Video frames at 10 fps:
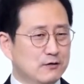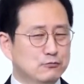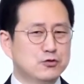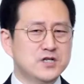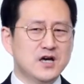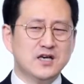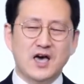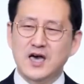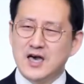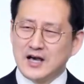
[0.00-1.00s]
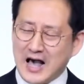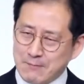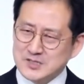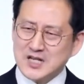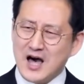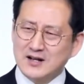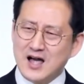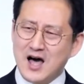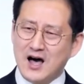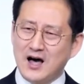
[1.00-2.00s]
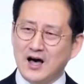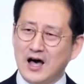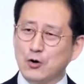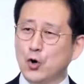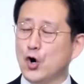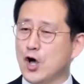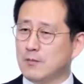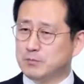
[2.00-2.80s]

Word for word: 우리에게 감사하라 하고